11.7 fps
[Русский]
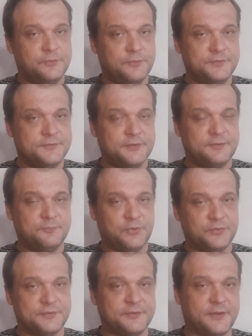То есть это
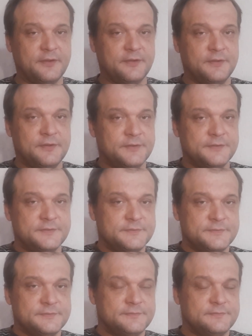просто так
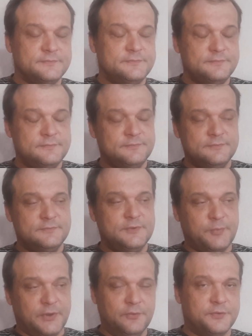
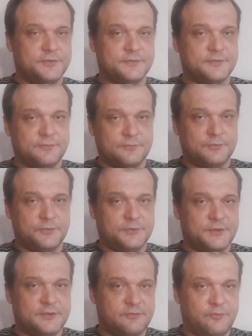не получится. То
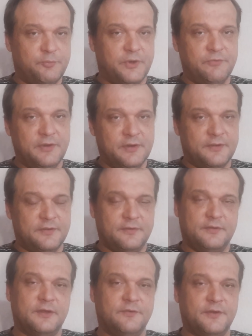есть, если вы
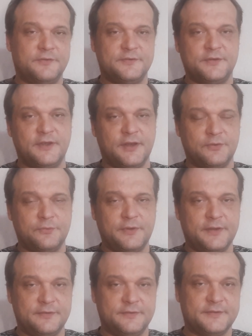привыкли, как говорится, сигарету
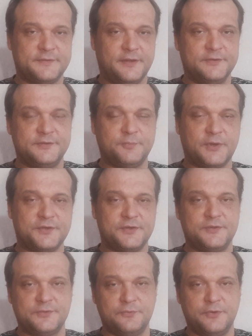достал из
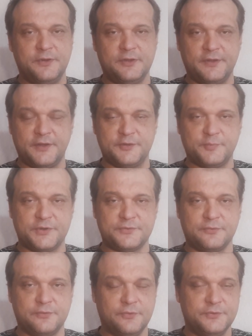пачки, закурил, дальше
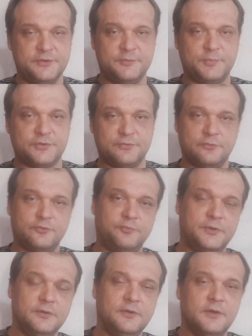пошел кончить, пошел
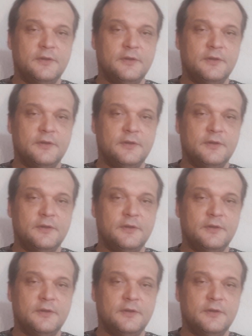купил.